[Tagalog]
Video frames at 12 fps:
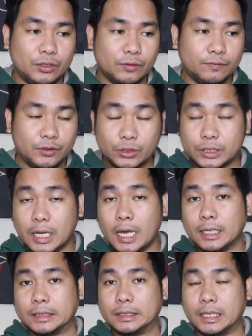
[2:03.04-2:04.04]
video views
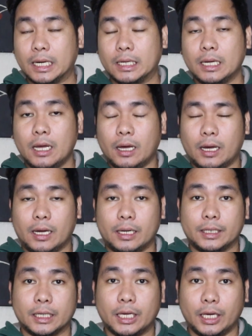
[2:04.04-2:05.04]
na
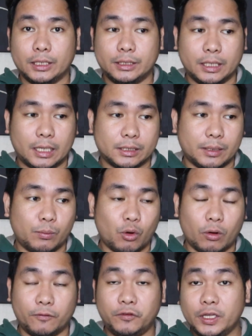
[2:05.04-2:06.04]
uh, nag-gain niya sa
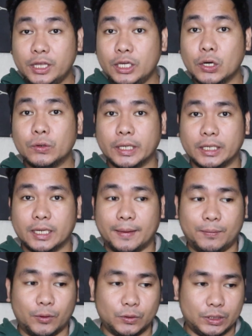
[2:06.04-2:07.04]
buong video na
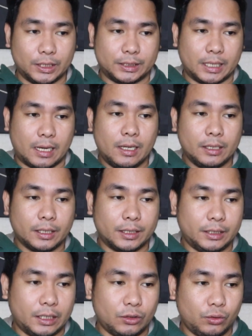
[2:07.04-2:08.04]
in-upload niya sa
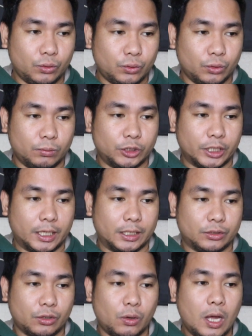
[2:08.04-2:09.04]
kanyang YouTube
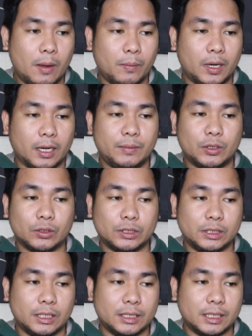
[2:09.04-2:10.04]
channel. So mga
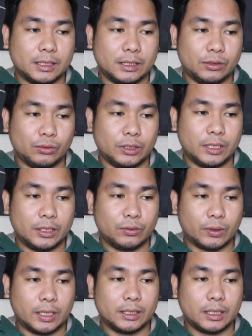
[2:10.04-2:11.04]
kamikos, hindi natin
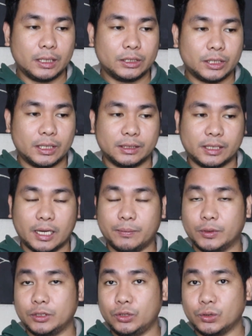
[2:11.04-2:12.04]
tutignan yung country, channel
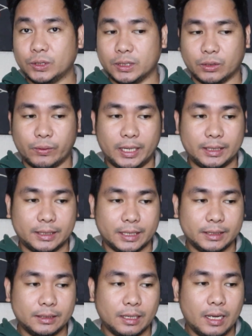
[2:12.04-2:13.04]
type, and user
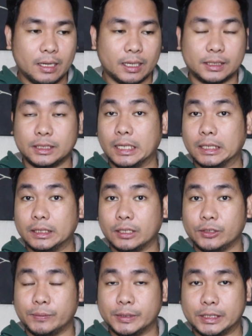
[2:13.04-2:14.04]
created kasi
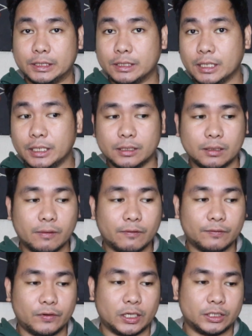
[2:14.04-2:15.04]
nakita naman si screen and
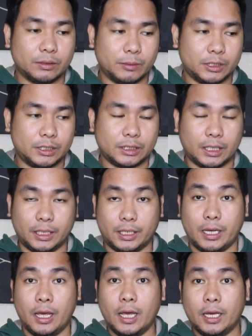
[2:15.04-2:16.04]
flash naman si
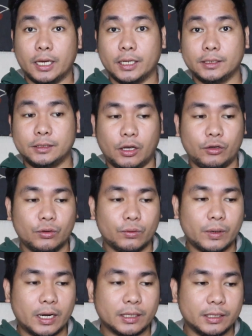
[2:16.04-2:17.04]
screen. And
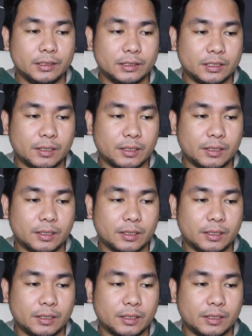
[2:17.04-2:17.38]
yung ranking